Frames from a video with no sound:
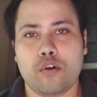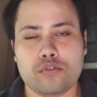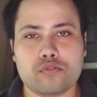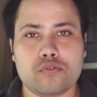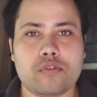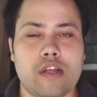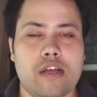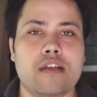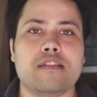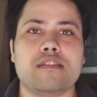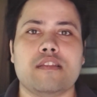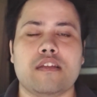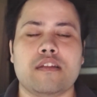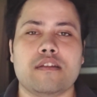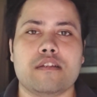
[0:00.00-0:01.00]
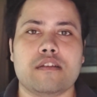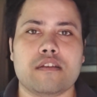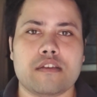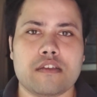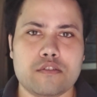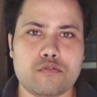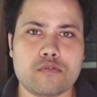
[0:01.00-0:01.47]
অন্তরা তার
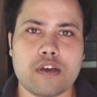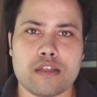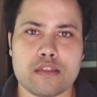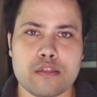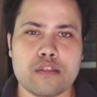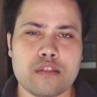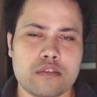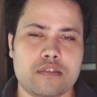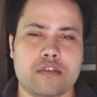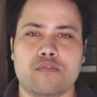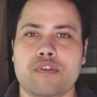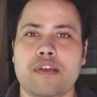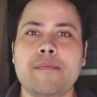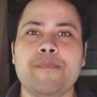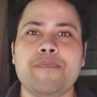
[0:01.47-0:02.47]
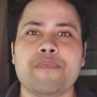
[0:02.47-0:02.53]
কিছু কাজনদের সঙ্গে